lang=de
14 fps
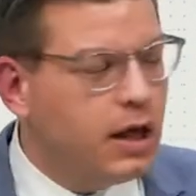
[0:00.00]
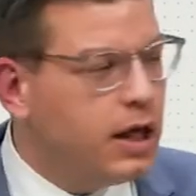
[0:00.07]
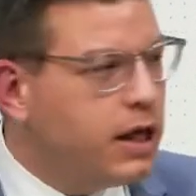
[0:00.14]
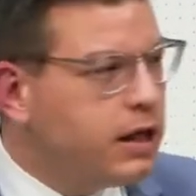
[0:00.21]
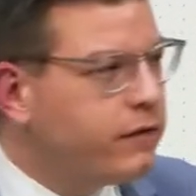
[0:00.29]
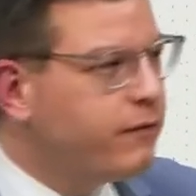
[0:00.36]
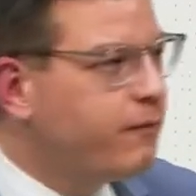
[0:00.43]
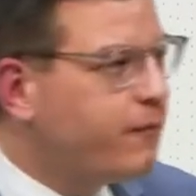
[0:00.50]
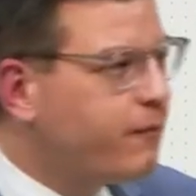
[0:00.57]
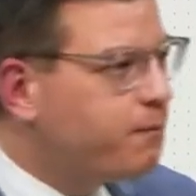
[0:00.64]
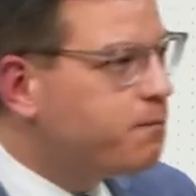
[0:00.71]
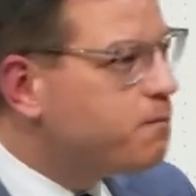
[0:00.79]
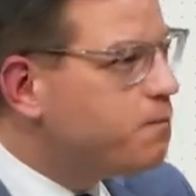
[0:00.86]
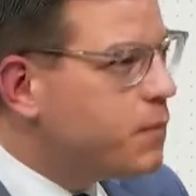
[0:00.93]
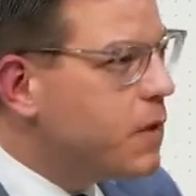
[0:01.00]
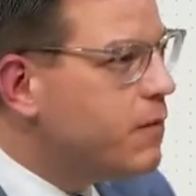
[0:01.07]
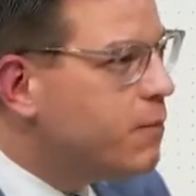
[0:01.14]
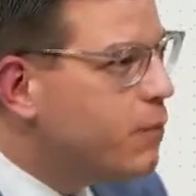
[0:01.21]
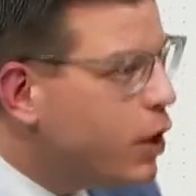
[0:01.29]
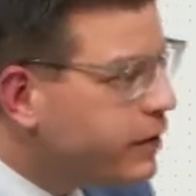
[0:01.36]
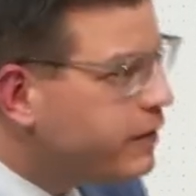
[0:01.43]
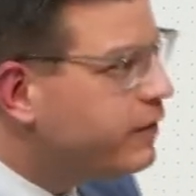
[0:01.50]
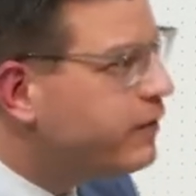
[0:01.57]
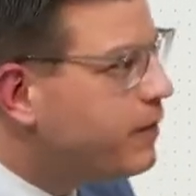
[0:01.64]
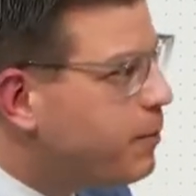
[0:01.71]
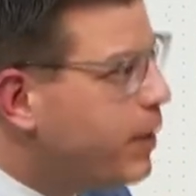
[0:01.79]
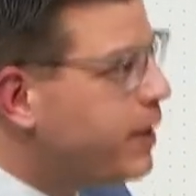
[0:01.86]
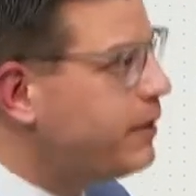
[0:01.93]
ich möchte
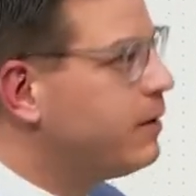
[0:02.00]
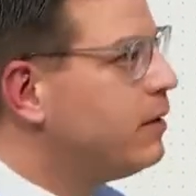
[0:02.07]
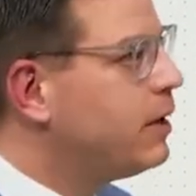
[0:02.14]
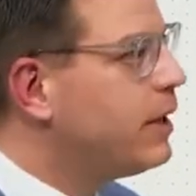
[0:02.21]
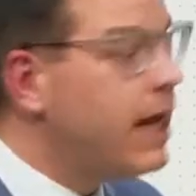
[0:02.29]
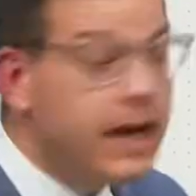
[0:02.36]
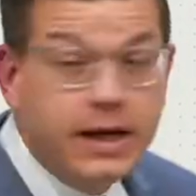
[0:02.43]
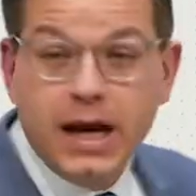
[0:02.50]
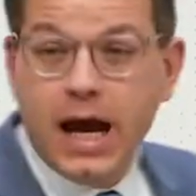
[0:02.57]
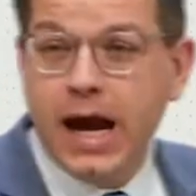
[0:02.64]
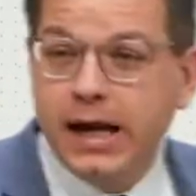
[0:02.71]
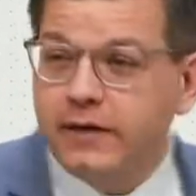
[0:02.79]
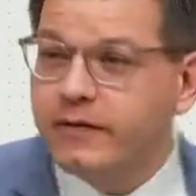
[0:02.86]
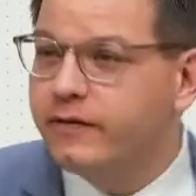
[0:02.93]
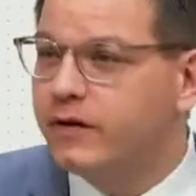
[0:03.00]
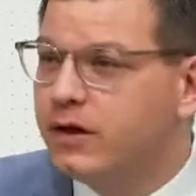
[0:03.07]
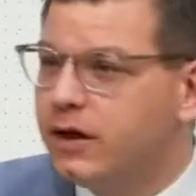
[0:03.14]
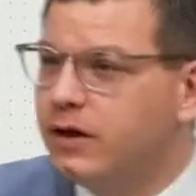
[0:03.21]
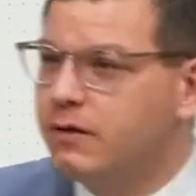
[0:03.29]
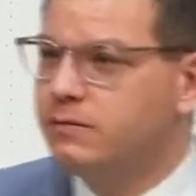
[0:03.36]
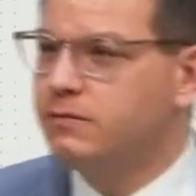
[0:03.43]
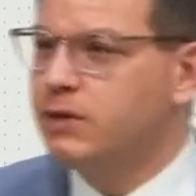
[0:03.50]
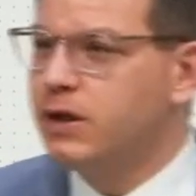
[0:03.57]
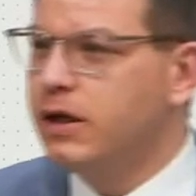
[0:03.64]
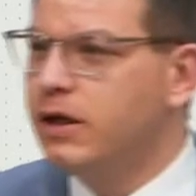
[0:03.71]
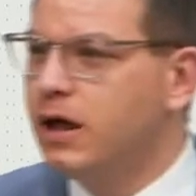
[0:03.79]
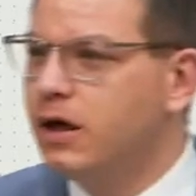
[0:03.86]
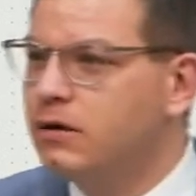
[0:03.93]
Sie bitten, jeden Einzelnen
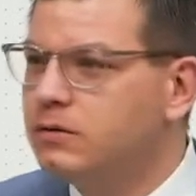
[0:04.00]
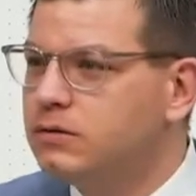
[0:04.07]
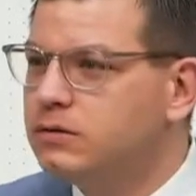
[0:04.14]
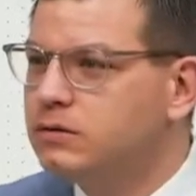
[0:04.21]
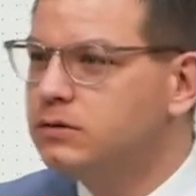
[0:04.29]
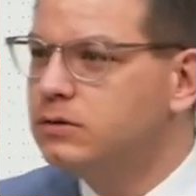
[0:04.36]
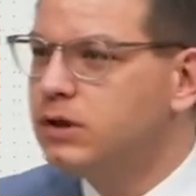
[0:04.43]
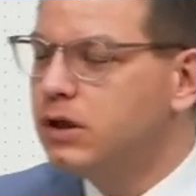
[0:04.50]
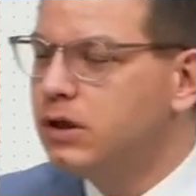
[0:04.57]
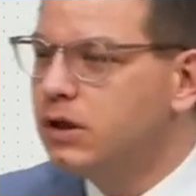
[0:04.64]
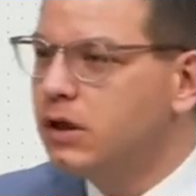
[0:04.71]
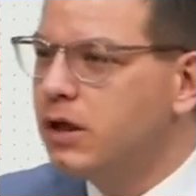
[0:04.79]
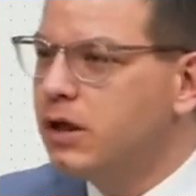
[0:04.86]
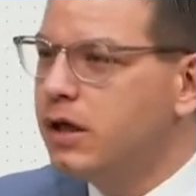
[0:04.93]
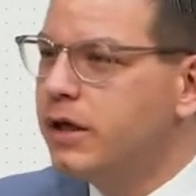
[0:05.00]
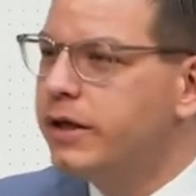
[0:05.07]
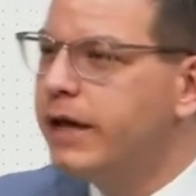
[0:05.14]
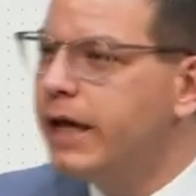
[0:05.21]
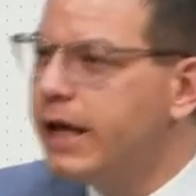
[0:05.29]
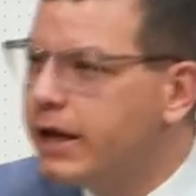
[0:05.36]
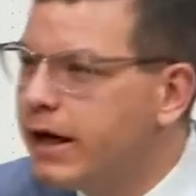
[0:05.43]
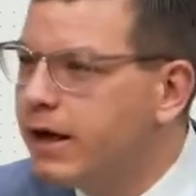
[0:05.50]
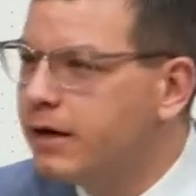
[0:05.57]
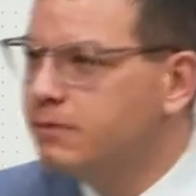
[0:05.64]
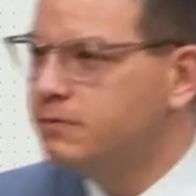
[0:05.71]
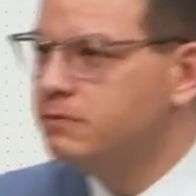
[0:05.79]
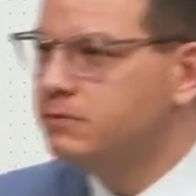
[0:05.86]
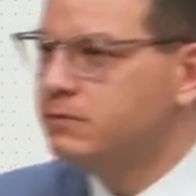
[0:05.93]
hier,
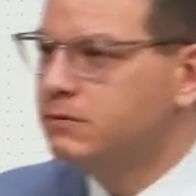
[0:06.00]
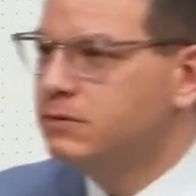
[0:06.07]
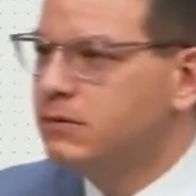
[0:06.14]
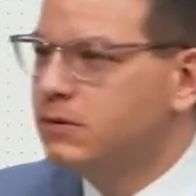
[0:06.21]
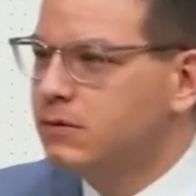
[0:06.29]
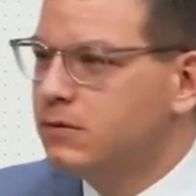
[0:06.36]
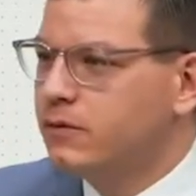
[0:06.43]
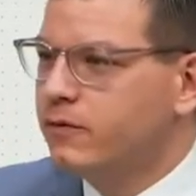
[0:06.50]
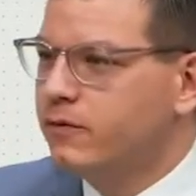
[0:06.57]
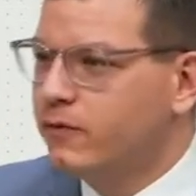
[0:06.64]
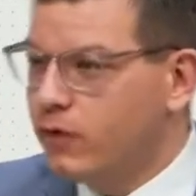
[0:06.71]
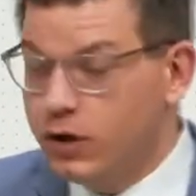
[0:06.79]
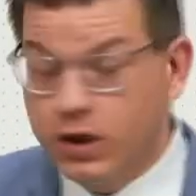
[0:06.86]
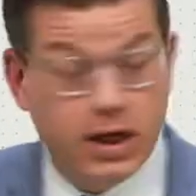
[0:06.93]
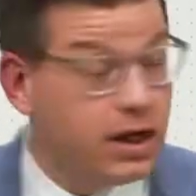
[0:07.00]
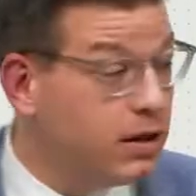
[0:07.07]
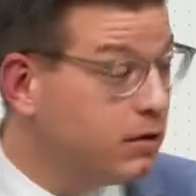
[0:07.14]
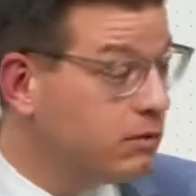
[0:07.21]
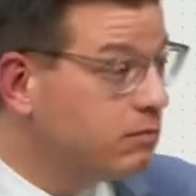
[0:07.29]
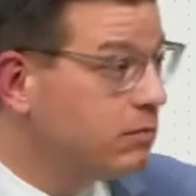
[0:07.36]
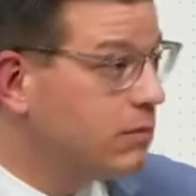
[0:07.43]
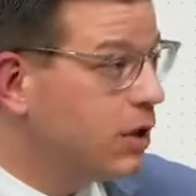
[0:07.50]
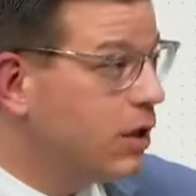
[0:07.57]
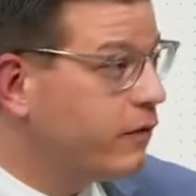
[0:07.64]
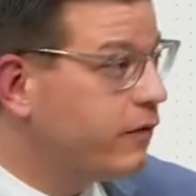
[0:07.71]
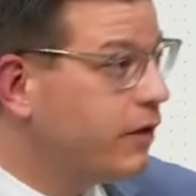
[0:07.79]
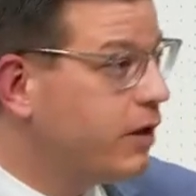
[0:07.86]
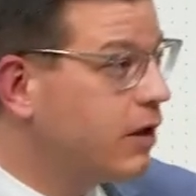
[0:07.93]
jeder von Ihnen
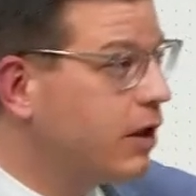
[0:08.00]
aus den